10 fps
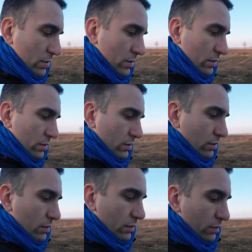
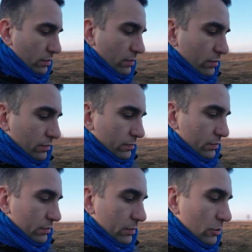Uh,
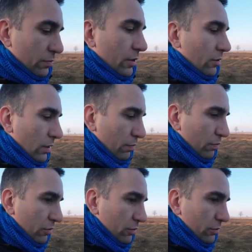spero
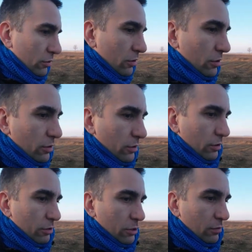appunto
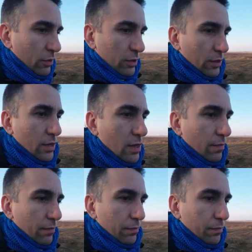questa volta di